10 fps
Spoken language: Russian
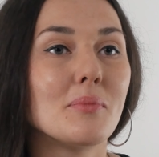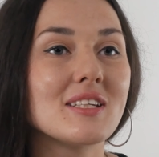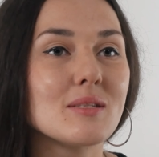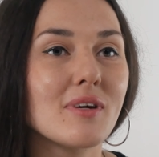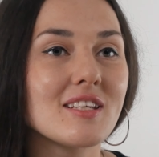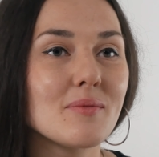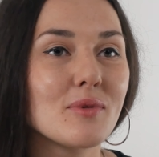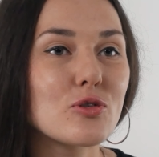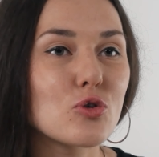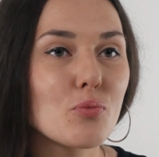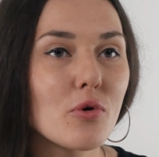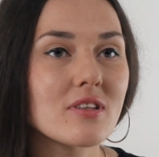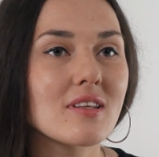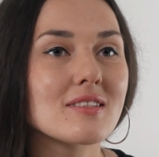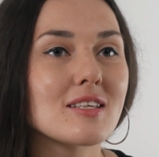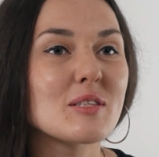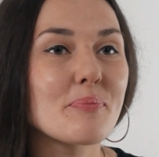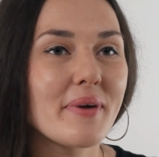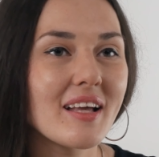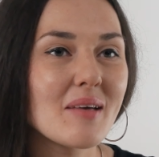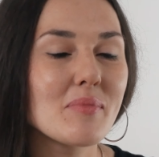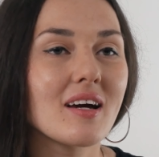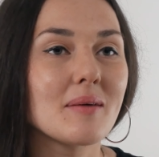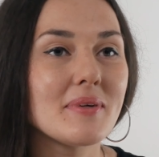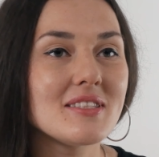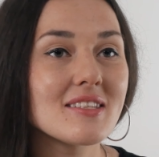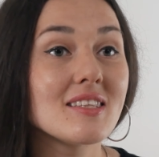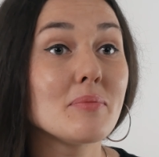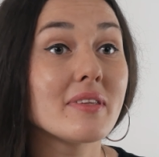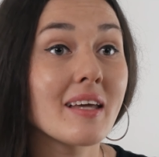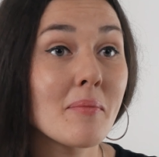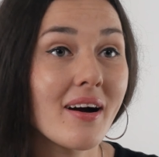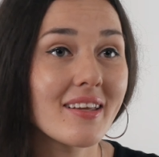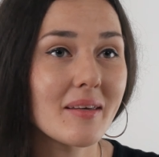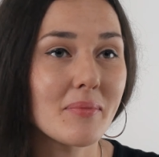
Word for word: Мы изобразим натюрморт со спелыми аппетитными томатами,